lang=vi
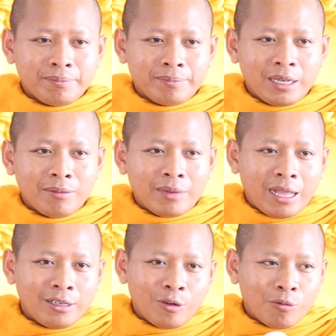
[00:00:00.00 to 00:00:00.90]
lâm
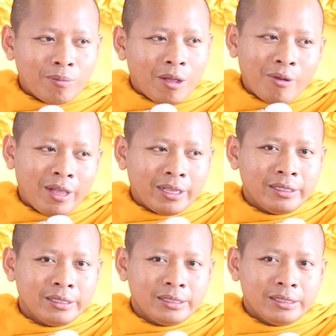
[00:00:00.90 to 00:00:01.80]
láng lục màu à
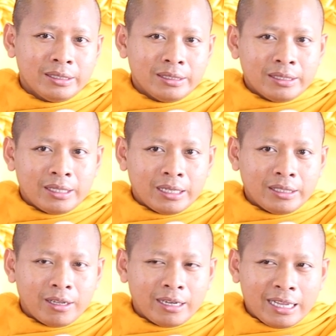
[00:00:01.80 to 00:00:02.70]
hay
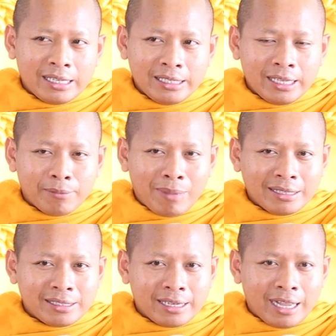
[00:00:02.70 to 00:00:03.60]
đằng ngày để
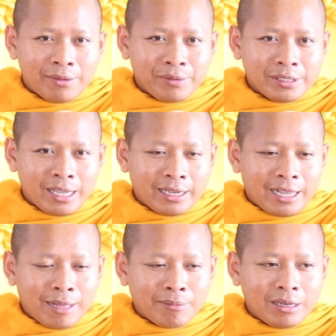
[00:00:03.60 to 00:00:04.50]
ba sợi ca visa
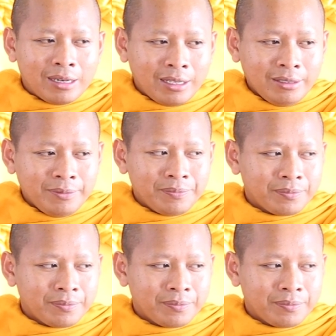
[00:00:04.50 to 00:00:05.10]
ca mình nứ